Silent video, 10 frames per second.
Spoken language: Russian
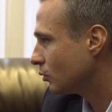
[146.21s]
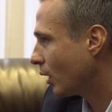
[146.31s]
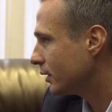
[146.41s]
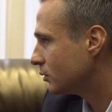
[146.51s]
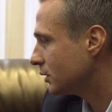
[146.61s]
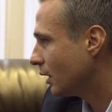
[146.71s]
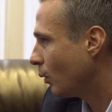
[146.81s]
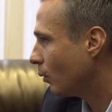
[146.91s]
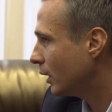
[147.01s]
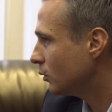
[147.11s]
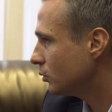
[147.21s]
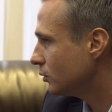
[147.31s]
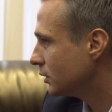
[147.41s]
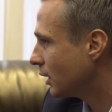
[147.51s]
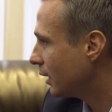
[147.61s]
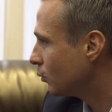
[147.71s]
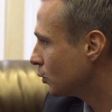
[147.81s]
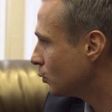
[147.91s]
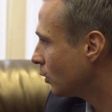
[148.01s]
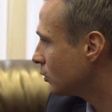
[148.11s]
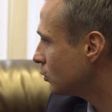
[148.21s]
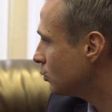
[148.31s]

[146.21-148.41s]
Почему ты не можешь решить то, что